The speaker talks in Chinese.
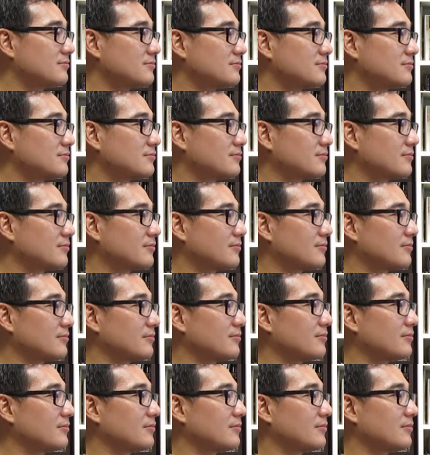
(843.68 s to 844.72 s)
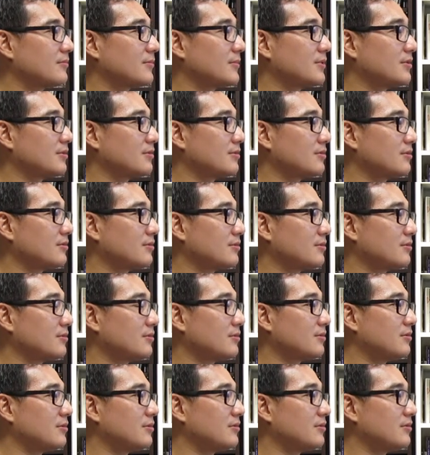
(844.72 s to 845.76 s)
去注入在原本的
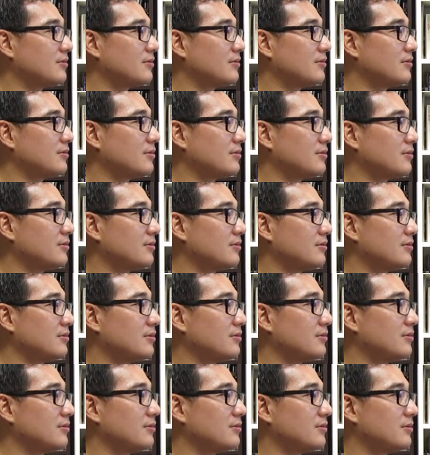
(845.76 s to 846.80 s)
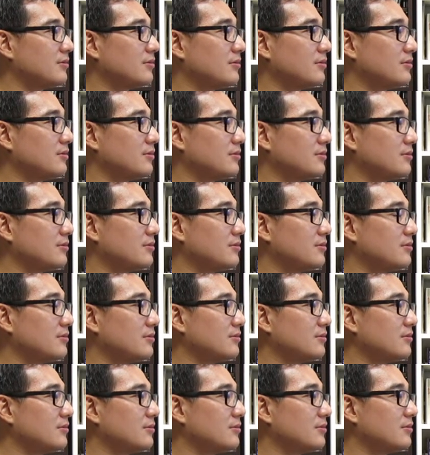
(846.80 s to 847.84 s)
这些传统的产业上面的
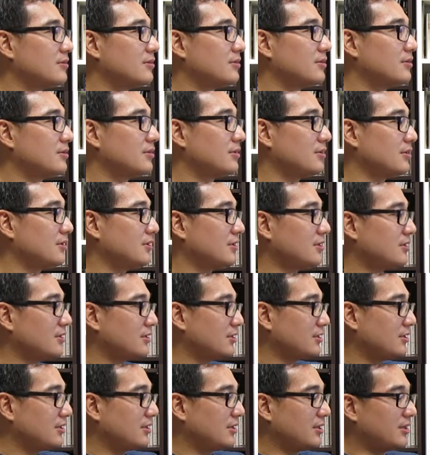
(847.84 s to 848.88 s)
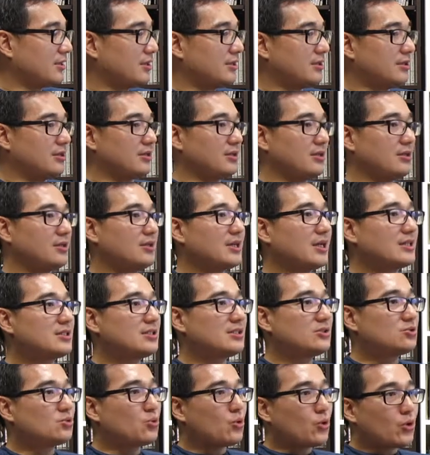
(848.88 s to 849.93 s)
商品。 诶，应该
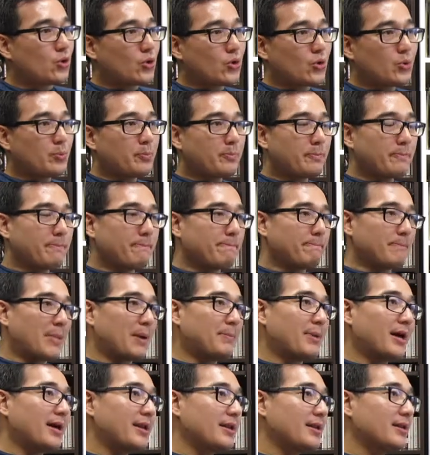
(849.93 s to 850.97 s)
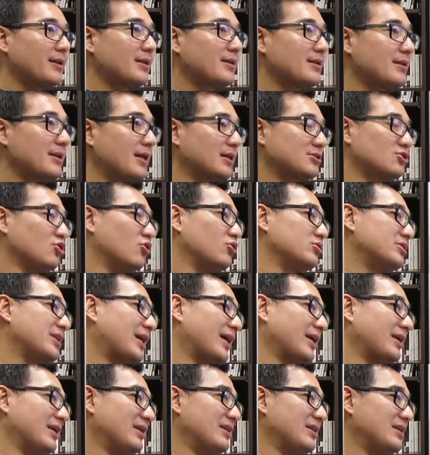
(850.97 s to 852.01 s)
是说妈妈那时候
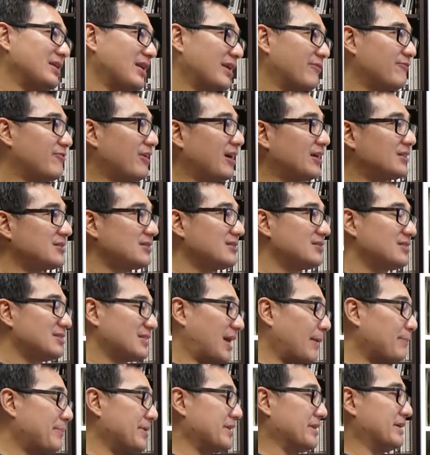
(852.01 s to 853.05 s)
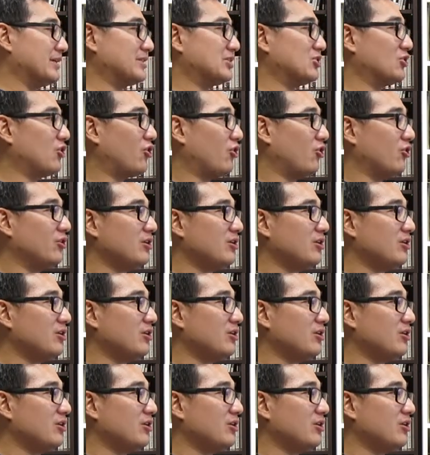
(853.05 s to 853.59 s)
在研发商品的时候，